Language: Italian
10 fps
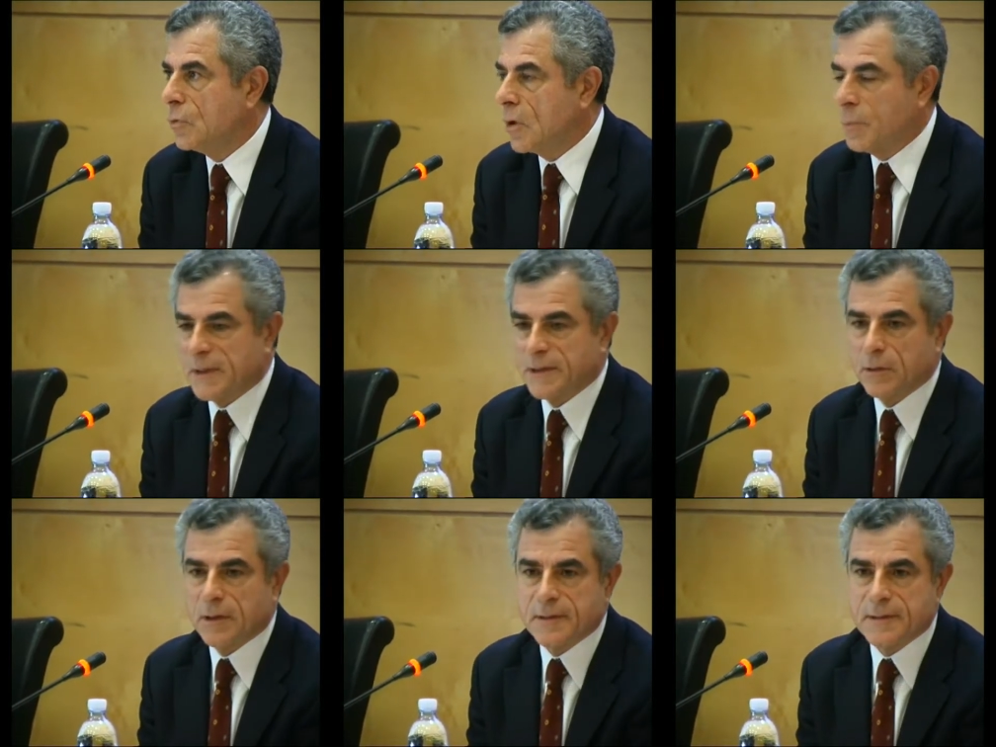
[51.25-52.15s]
un luogo
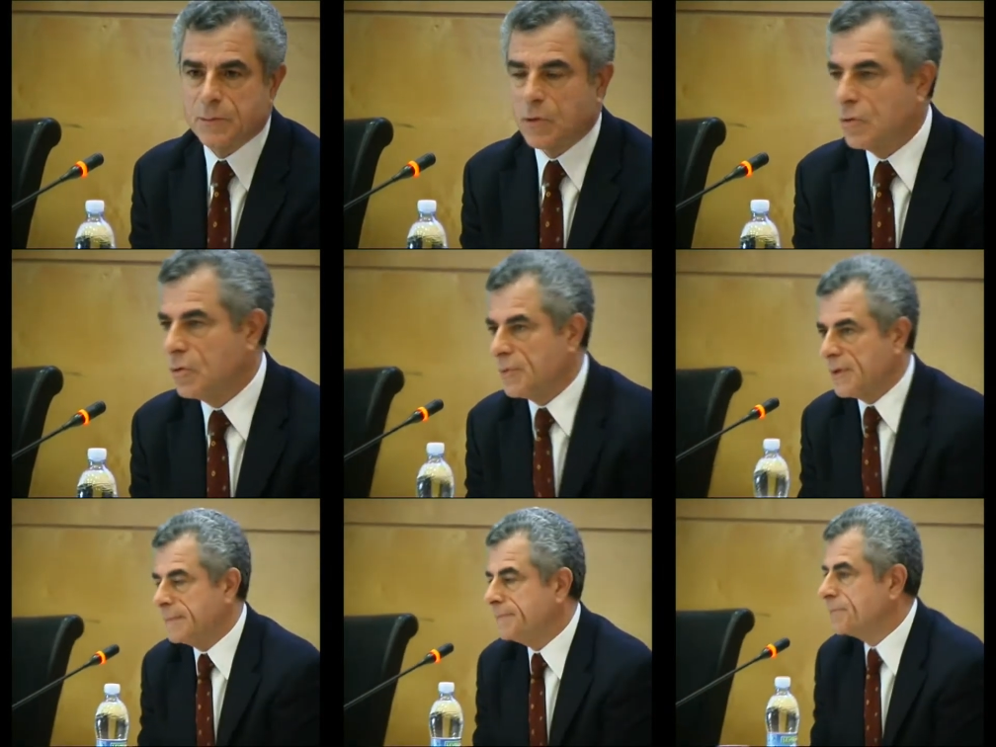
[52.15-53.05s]
particolarissimo
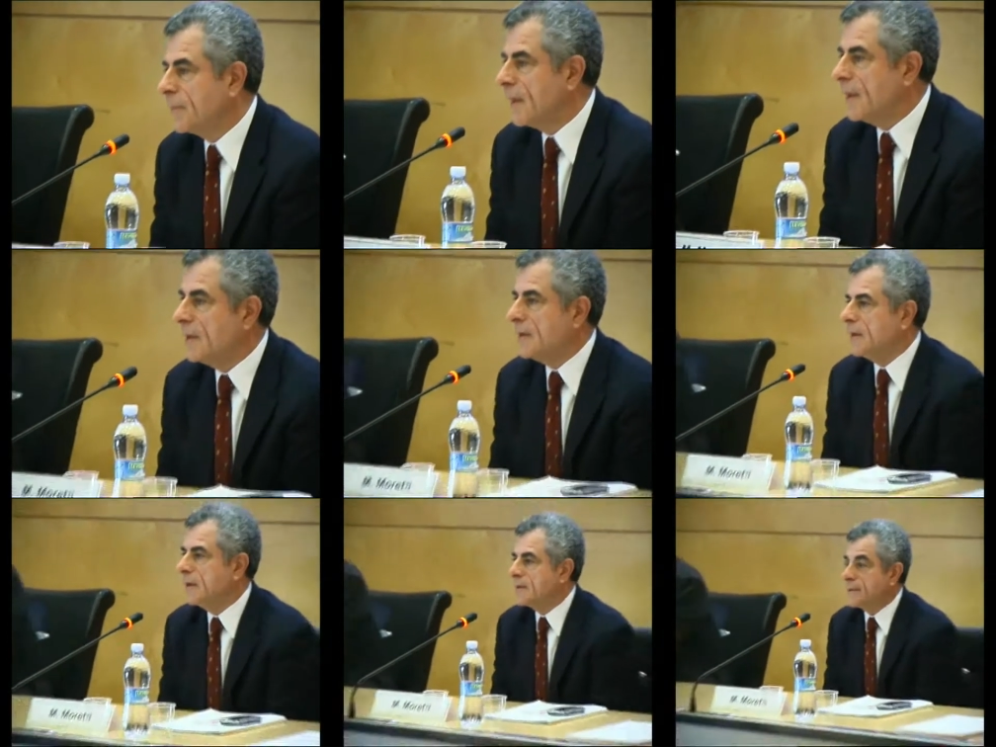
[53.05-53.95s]
come
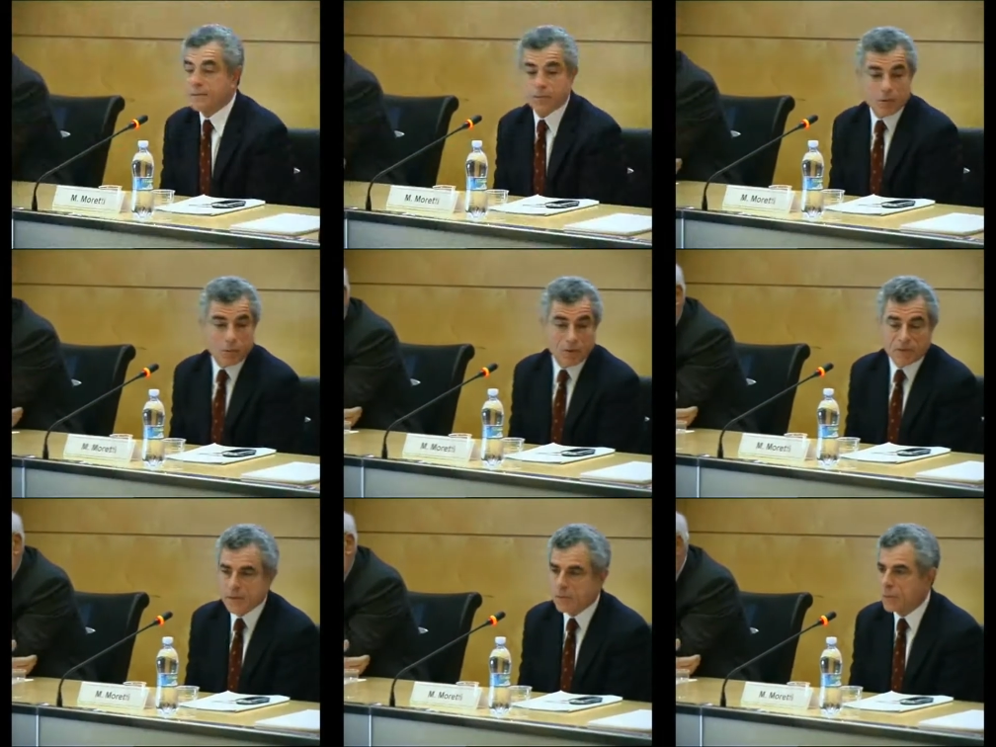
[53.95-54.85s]
le stazioni, mi
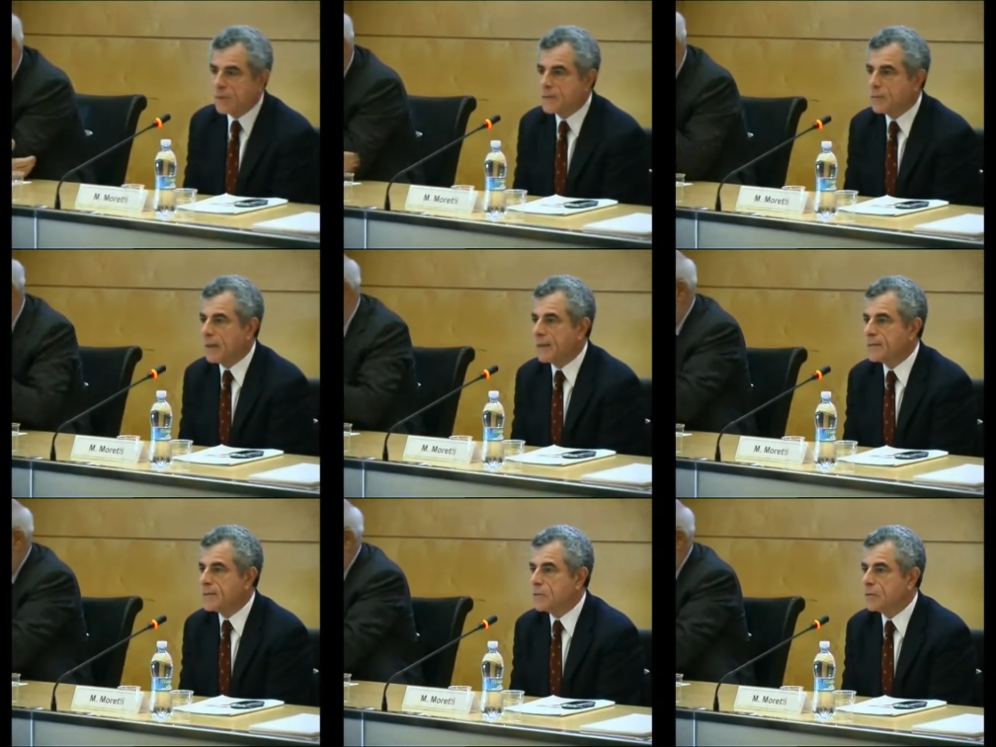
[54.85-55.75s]
riferisco a questo
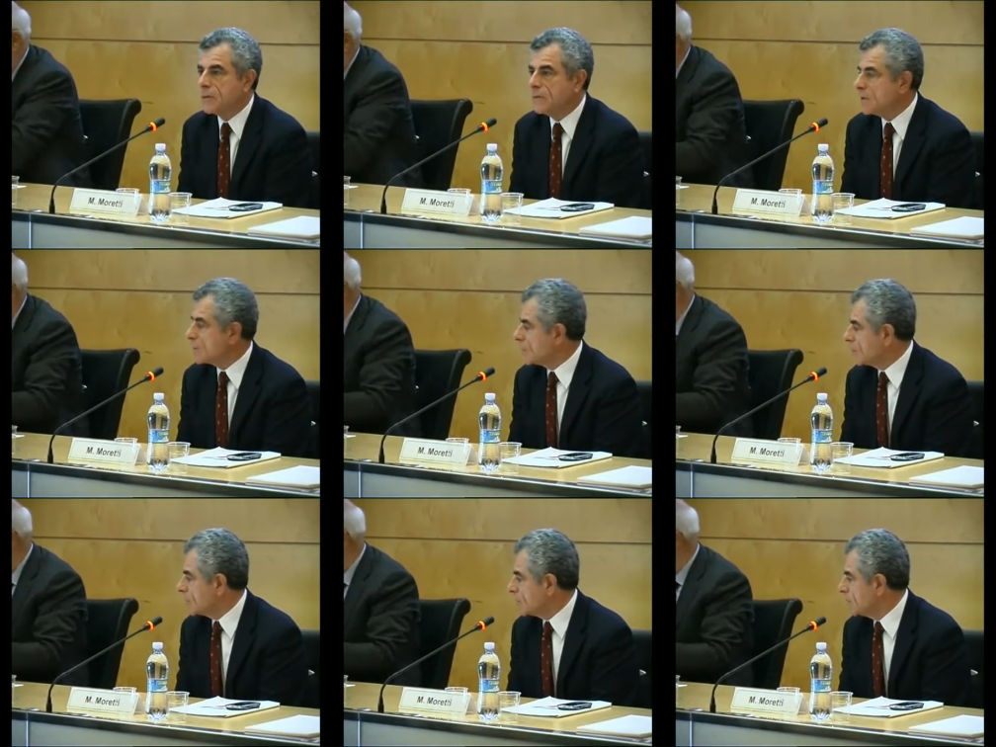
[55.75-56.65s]
anche se so che il
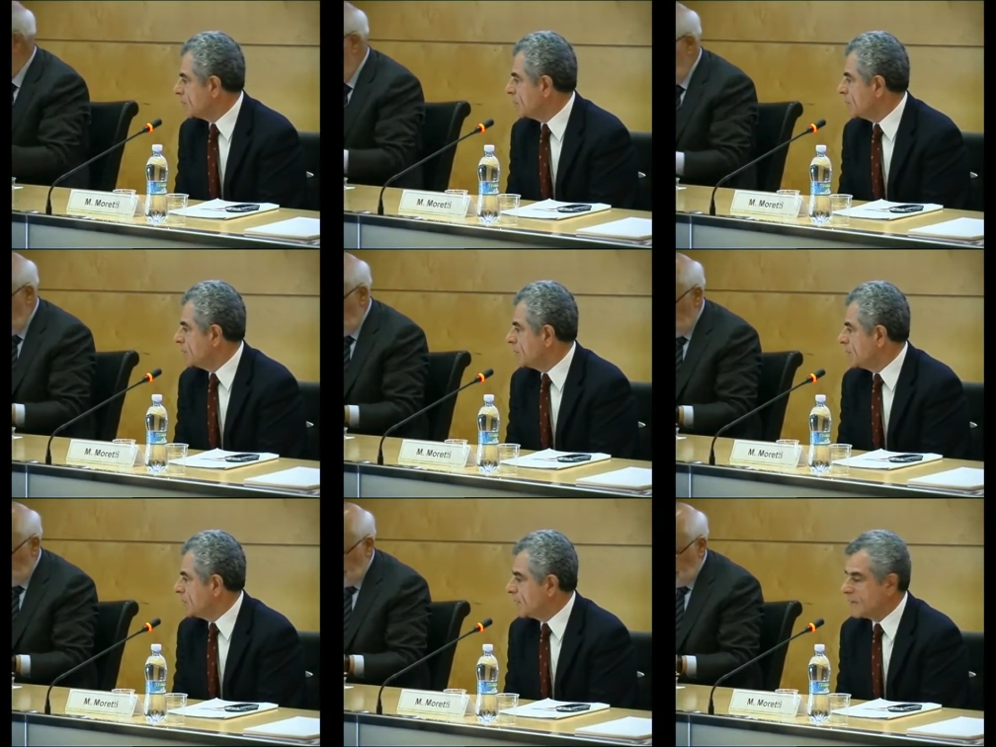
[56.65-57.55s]
vostro
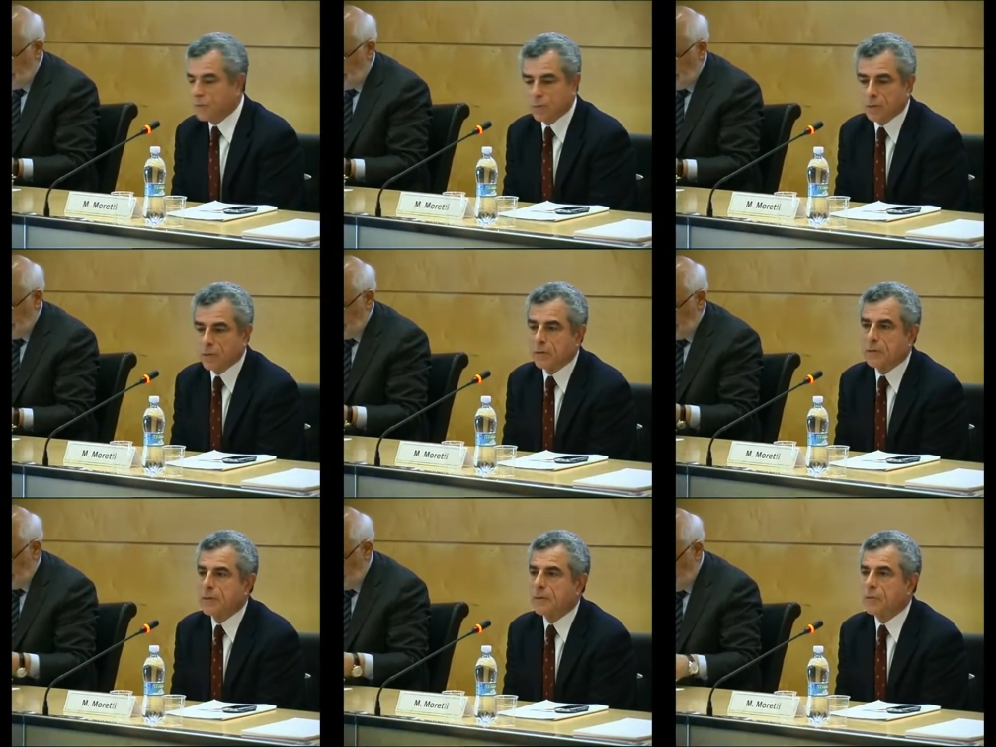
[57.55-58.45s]

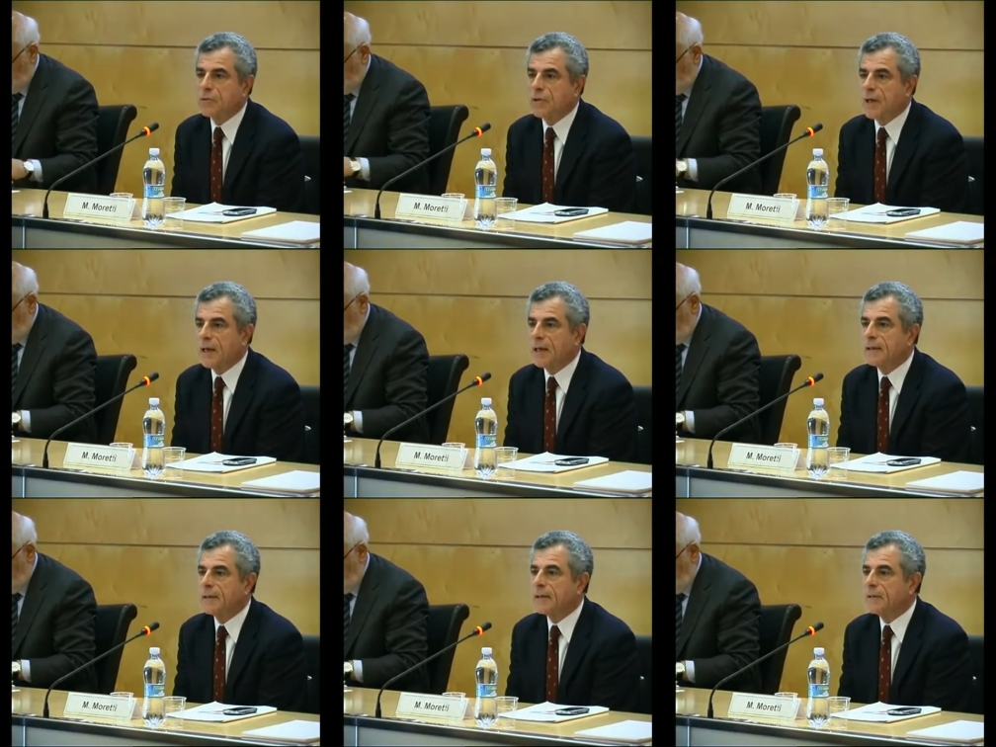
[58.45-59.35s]
lavoro si rivolgerà
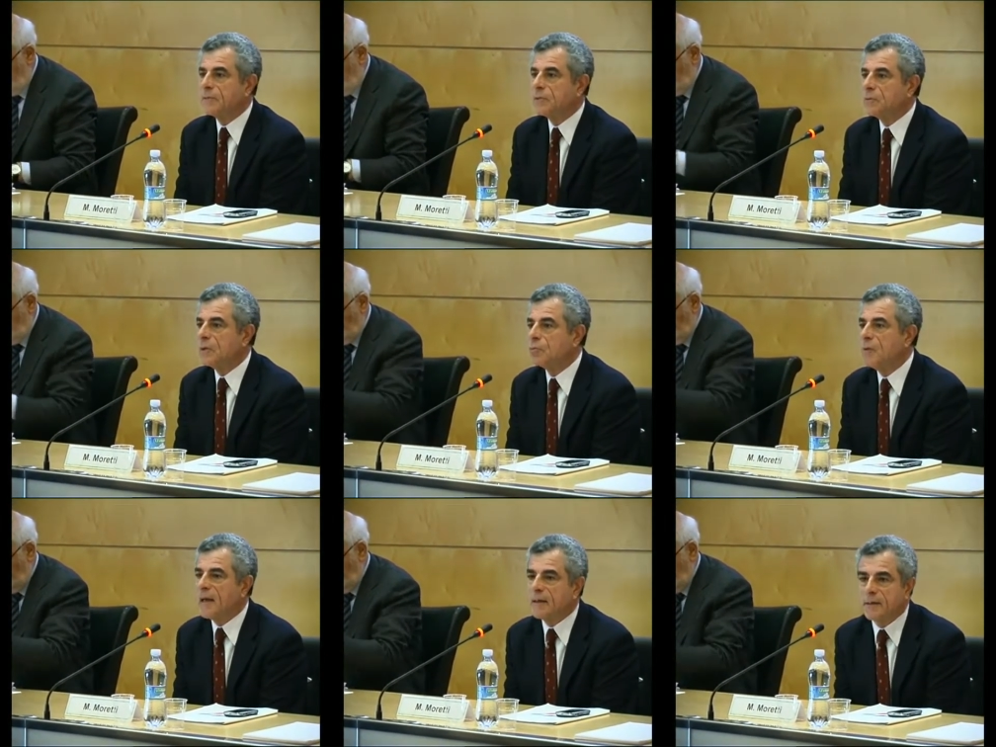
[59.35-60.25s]
anche alla forma
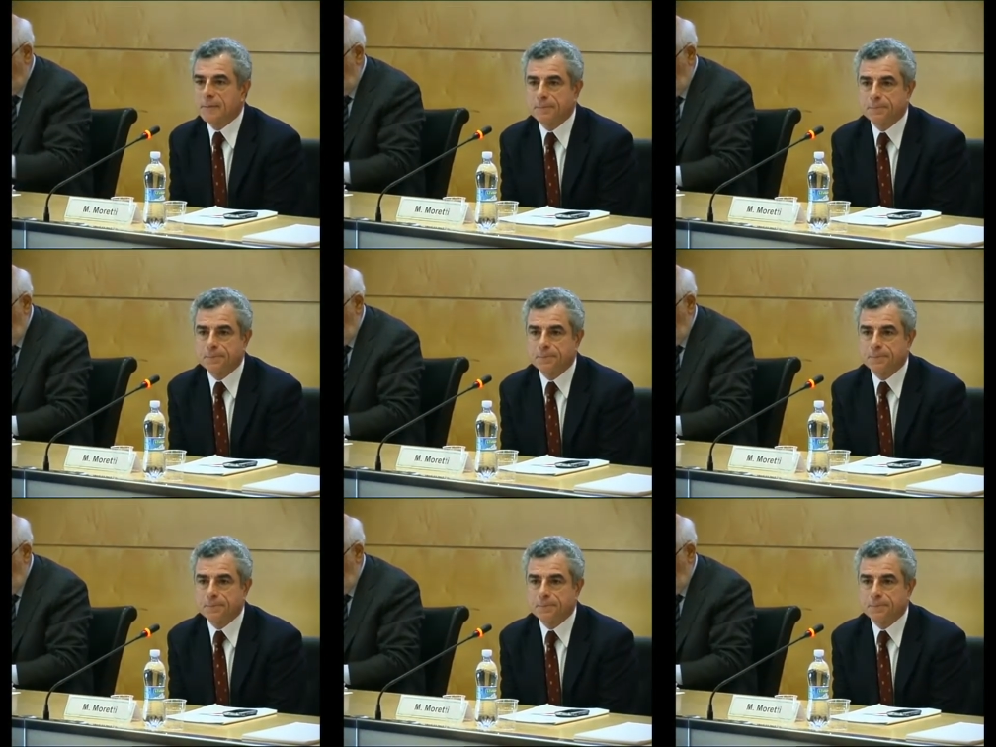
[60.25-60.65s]
urbana.